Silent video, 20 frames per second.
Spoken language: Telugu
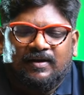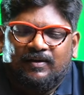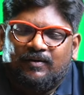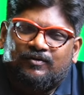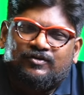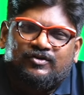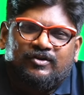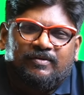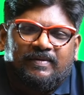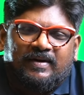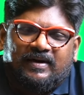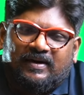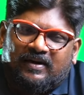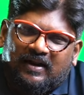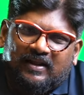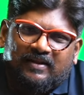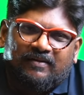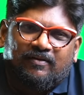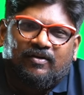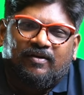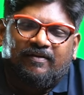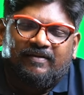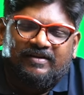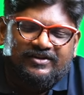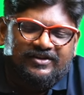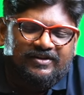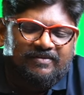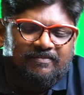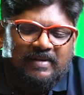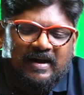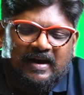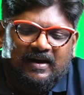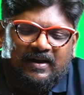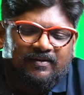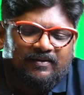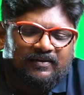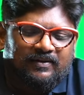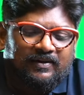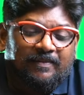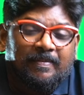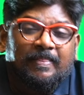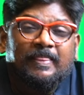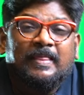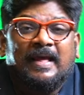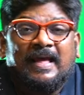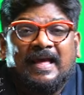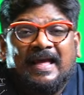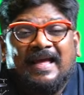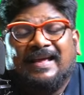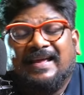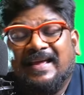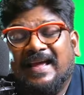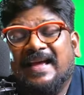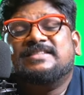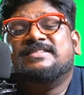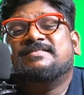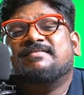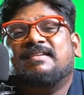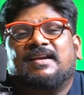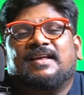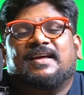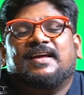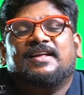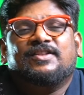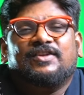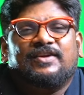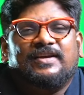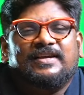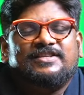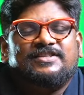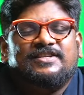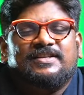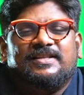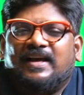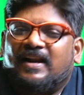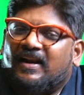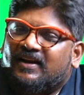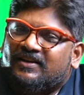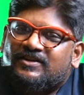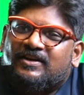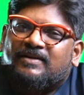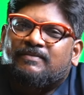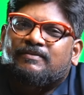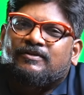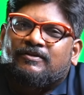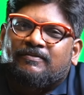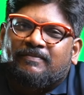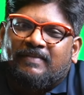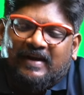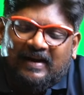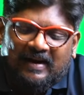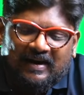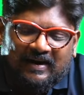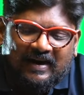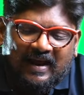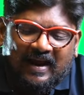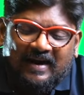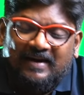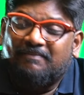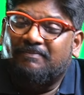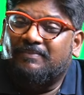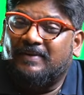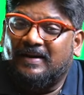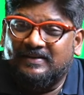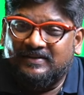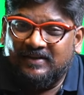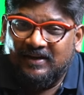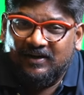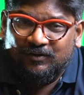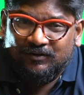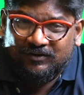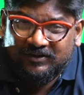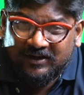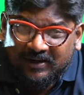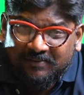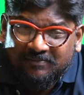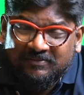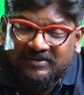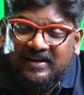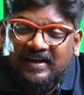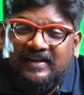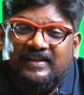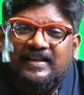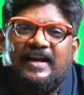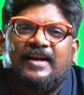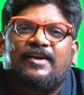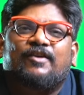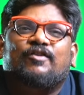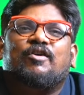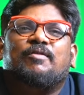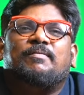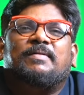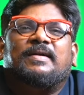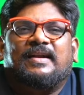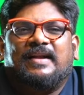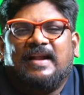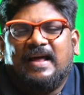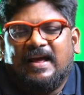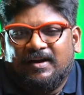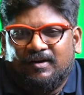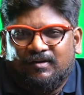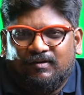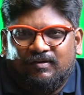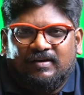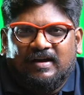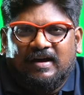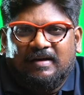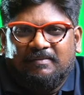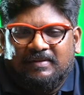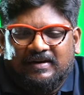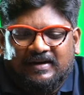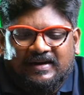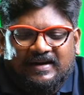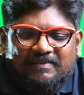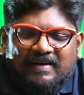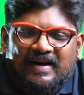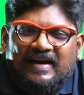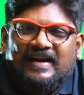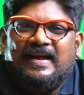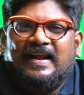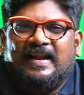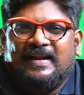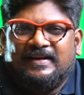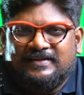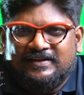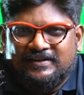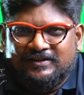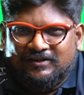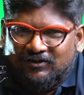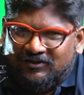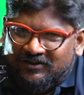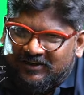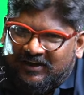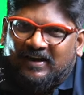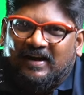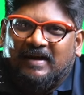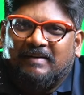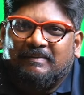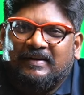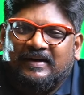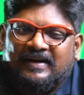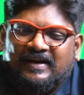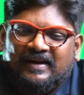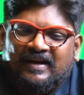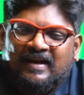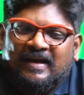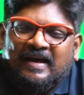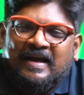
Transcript: కూర్చోబెట్టారు అది ఒక విషయం బాగానే ఉంది కేజ్రీవాల్కి ఎందుకు ఇచ్చింది ఎలక్షన్ ముందు బెయిల్ అంటే ఆయన ప్రజలు జనం చేత ఎన్నుకోబడ్డ నాయకుడు కాబట్టి మళ్ళీ ఎలక్షన్స్ వచ్చాయి కాబట్టి